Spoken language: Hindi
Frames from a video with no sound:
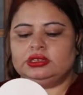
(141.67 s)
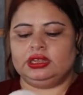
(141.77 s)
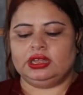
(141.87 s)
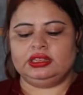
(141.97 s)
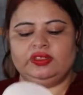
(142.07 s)

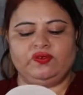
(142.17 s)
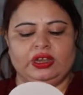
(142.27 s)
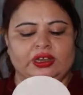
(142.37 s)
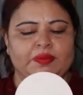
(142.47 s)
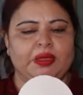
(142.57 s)
ठीक है दिस
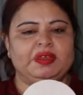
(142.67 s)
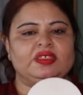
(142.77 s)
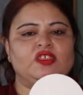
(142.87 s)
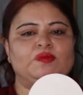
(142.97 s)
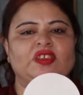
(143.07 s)
फिल्टर
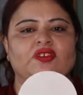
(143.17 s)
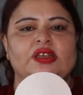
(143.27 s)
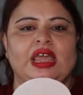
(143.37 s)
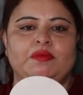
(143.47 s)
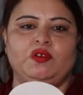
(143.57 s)
पेपर्स आर
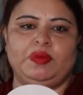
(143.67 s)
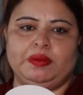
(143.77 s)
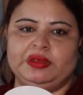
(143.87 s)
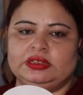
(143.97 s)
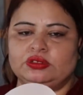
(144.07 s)
स्पेशल टाइप ऑफ
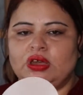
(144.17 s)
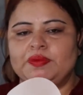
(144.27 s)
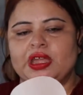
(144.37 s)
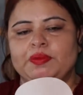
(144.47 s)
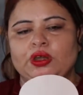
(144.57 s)
पेपर्स तो
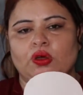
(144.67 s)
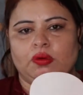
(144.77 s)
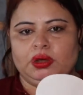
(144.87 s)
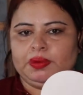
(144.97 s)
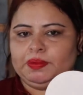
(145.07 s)
आप यहाँ पे
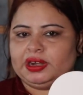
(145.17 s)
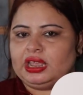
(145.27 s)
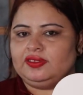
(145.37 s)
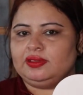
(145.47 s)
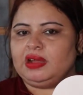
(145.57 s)
नॉर्मल पेपर
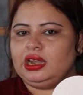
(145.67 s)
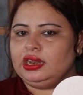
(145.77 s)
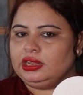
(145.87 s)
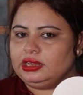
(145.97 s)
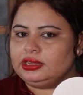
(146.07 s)
का इस्तेमाल
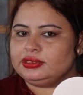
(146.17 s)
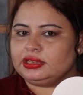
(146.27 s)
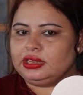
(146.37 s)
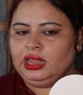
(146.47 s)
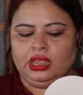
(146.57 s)
नहीं कर
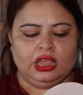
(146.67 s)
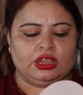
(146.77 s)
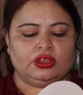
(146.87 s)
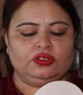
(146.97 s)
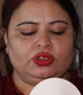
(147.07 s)
सकते
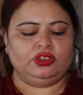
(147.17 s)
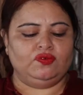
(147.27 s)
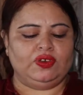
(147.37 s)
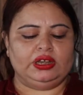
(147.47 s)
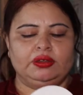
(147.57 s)
क्योंकि
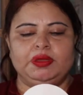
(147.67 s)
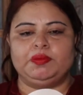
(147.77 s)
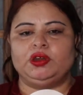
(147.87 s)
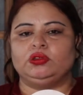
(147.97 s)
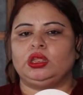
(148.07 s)
जो फिल्टर
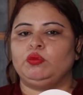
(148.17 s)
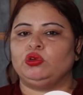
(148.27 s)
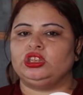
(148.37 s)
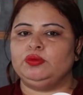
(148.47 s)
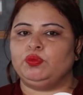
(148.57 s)
पेपर होता है
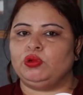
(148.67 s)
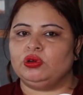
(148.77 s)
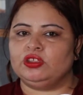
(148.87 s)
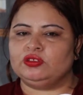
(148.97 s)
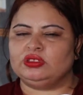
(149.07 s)
बहुत ही
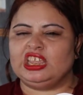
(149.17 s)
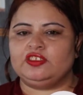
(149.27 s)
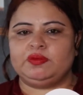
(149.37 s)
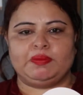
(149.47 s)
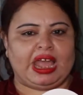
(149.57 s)
पोरस होता है
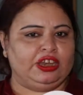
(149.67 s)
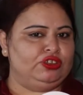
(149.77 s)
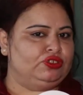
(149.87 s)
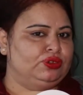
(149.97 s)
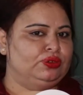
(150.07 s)
इसमें
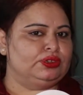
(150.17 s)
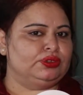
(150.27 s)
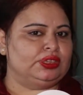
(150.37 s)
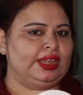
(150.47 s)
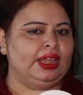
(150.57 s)
माइन्यूट होल्स
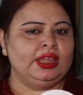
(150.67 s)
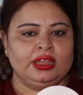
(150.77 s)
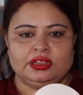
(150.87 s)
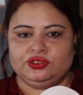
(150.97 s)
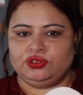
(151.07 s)
होते हैं
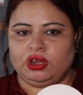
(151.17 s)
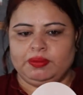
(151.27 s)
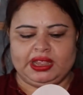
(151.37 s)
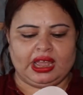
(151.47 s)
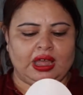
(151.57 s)
जो
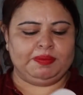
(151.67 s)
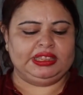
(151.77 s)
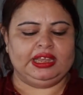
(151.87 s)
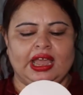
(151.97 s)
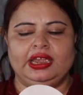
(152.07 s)
हमें यहाँ
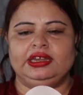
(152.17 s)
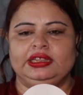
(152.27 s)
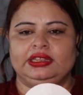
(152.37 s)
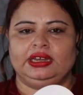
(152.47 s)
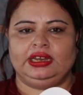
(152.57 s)
पे दिखाई
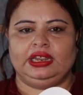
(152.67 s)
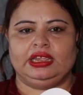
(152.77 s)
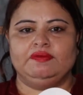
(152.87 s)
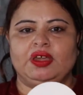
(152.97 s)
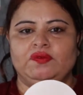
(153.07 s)
नहीं दे रहे
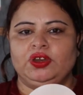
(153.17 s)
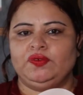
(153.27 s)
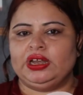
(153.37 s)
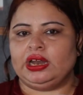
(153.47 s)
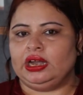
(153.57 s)
लेकिन वैन वी
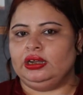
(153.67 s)
विल